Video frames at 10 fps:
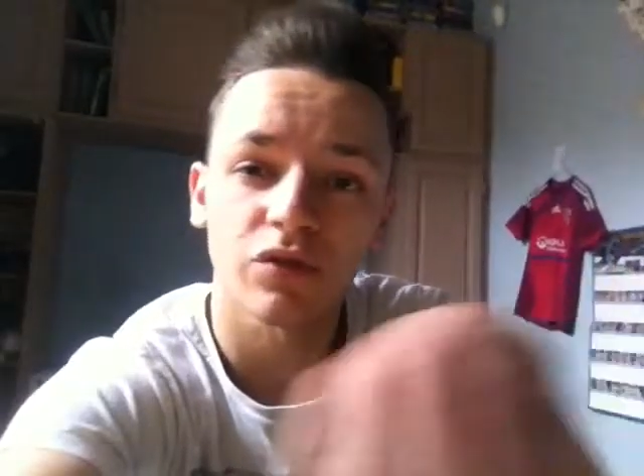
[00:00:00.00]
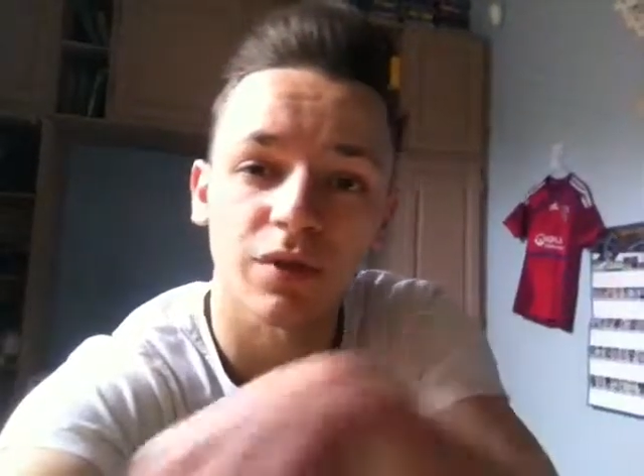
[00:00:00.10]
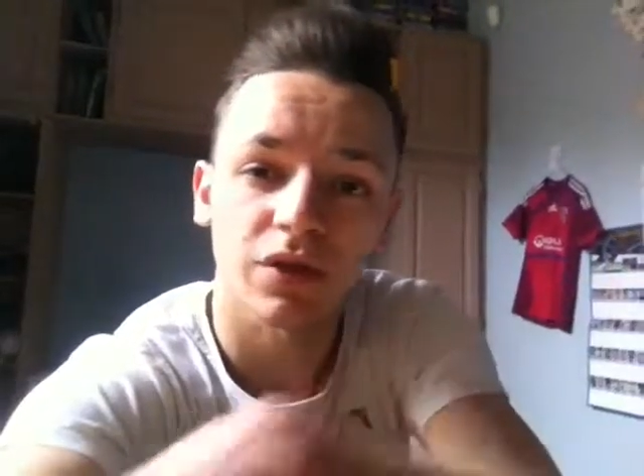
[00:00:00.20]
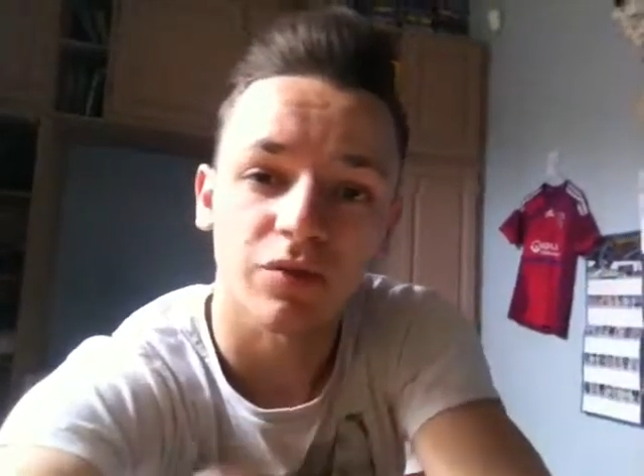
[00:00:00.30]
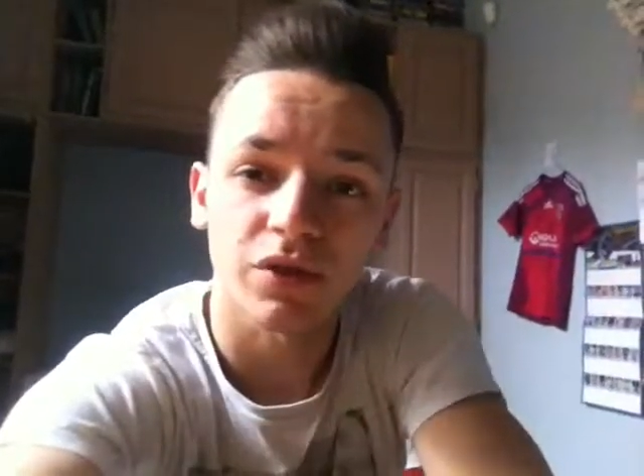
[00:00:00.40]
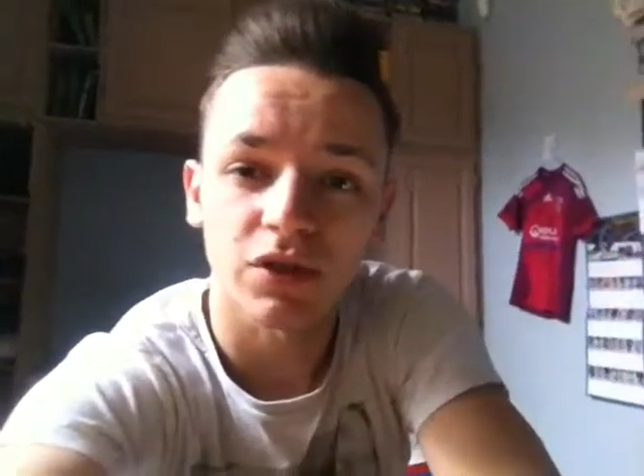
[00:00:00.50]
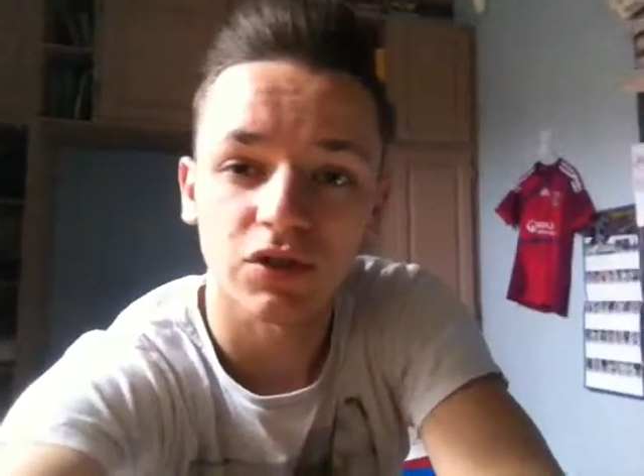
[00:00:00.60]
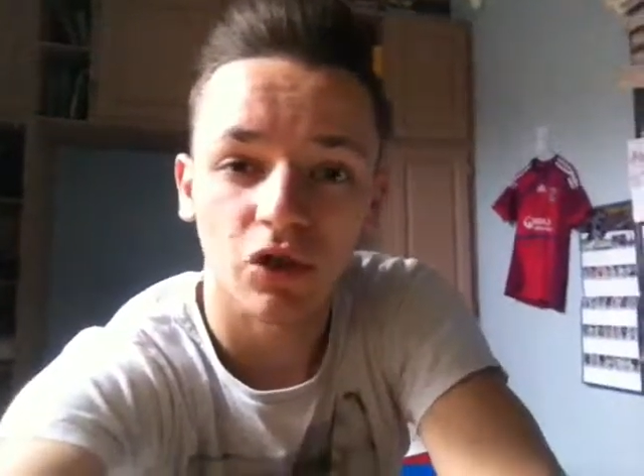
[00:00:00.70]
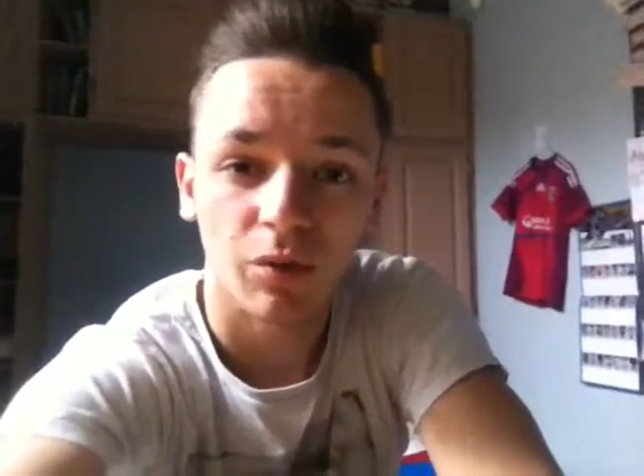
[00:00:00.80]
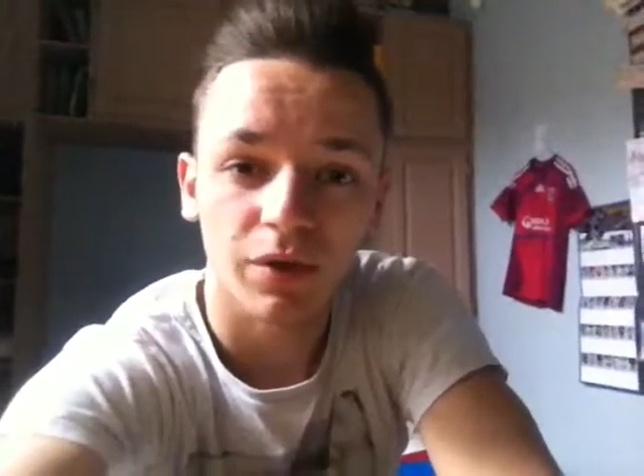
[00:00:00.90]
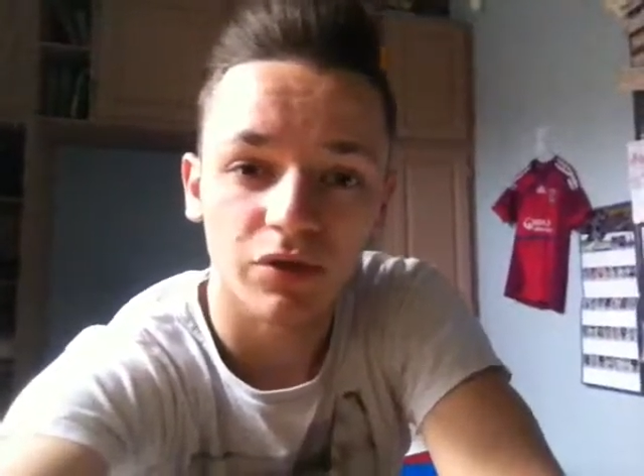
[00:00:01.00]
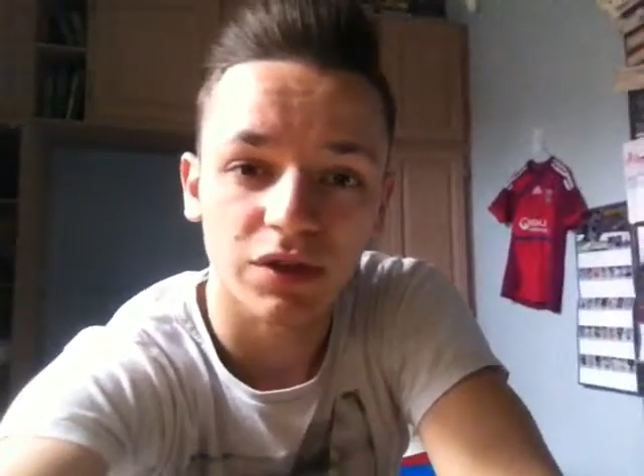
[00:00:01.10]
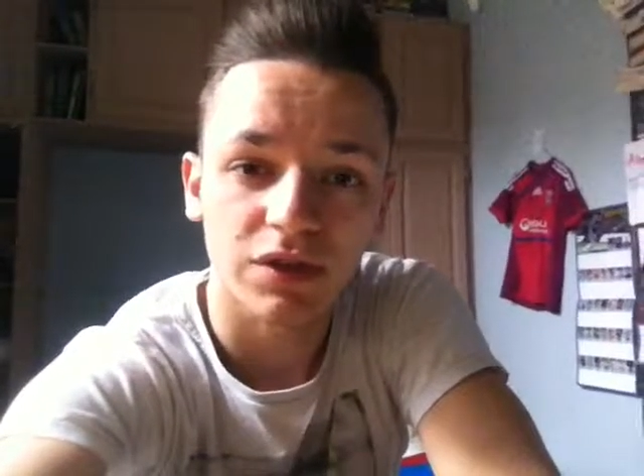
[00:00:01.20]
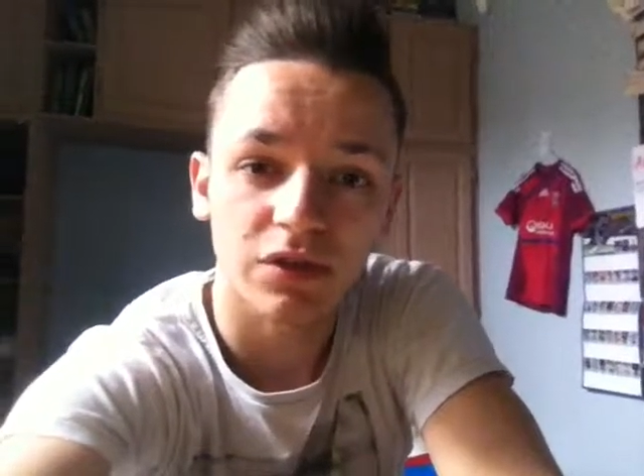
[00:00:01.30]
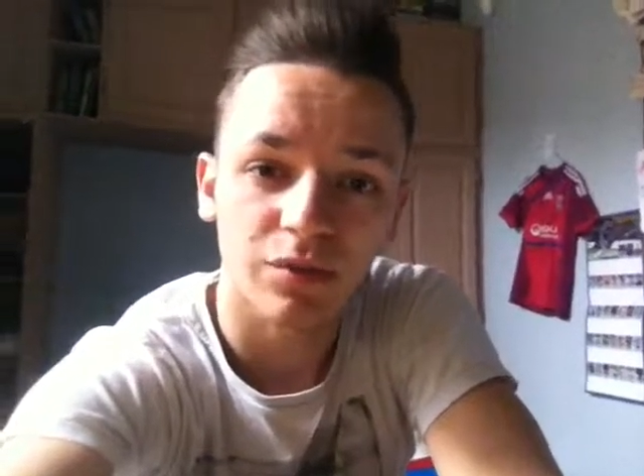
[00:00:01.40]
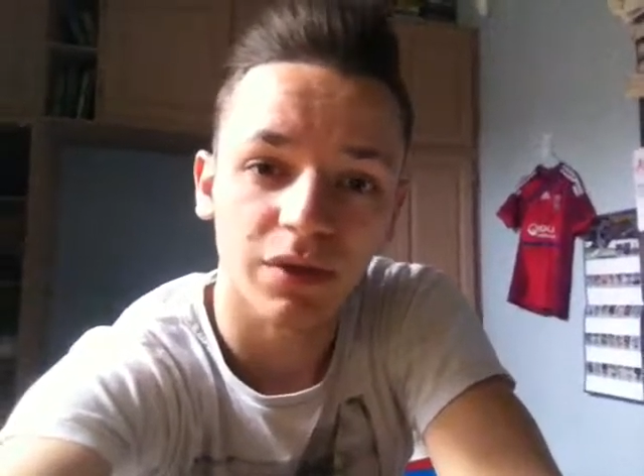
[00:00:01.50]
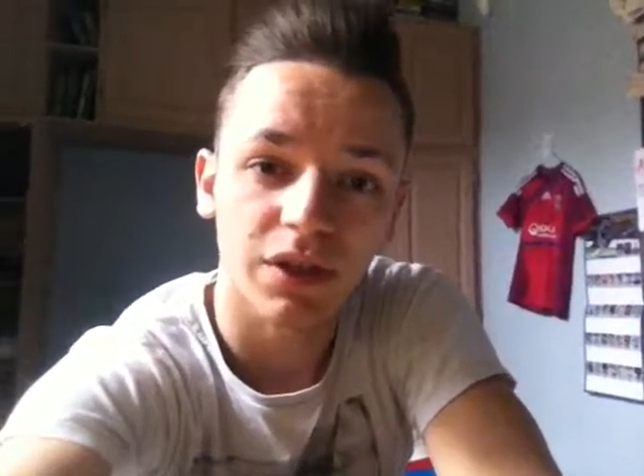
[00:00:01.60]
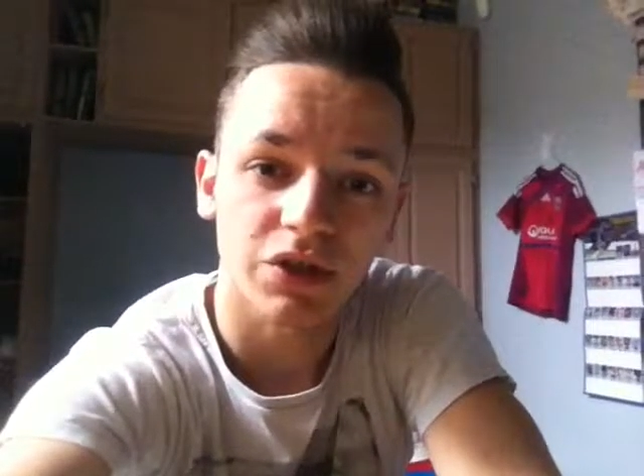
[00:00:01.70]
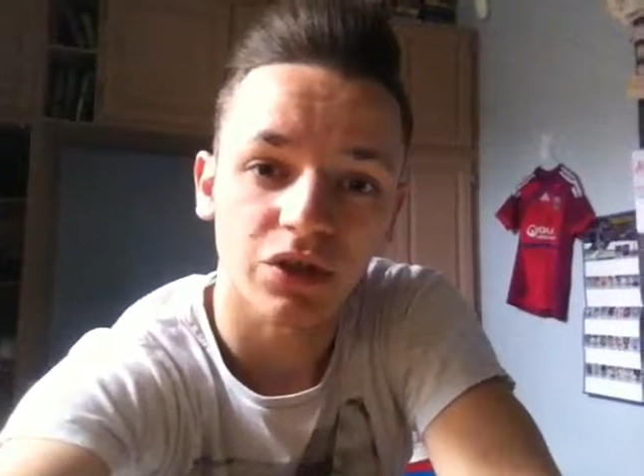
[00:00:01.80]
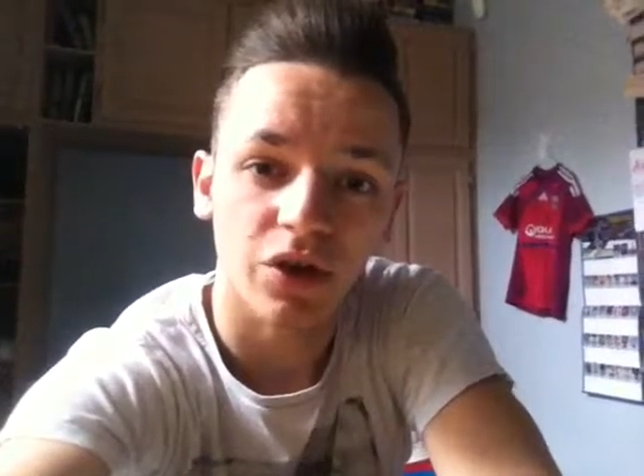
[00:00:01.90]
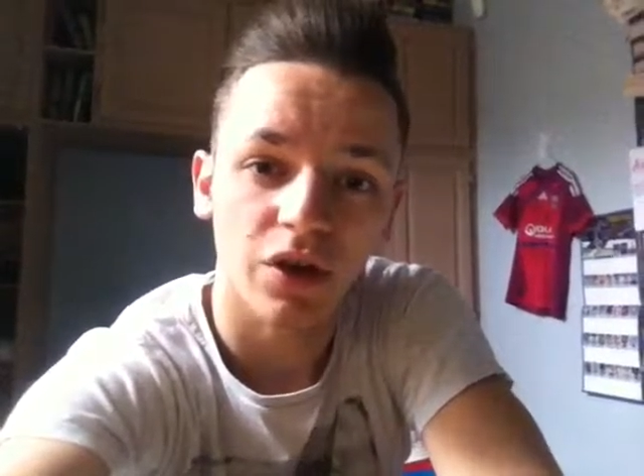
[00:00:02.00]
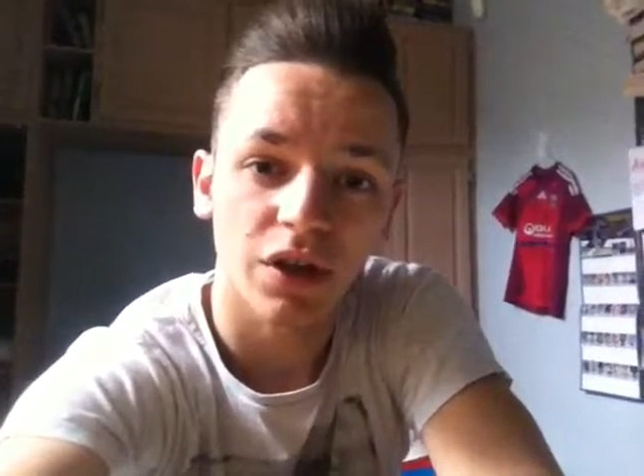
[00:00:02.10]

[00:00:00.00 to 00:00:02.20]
de Pack Opening sur PES Club Manager.